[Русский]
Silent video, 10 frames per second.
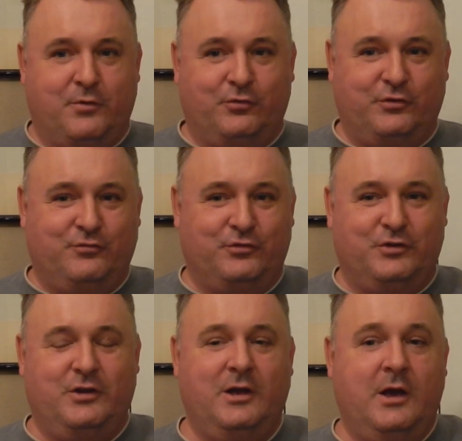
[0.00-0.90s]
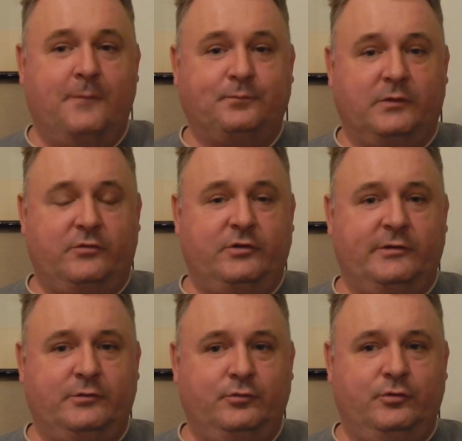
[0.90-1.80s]
просто вот.
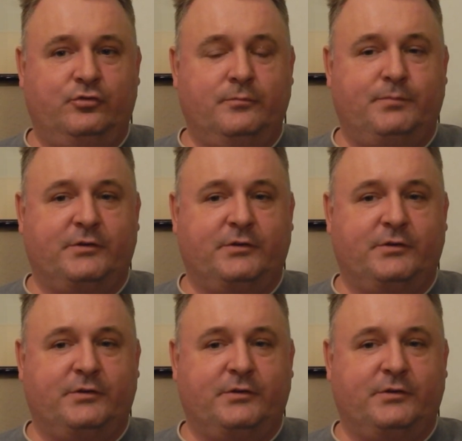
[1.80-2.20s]
Сейчас люди очень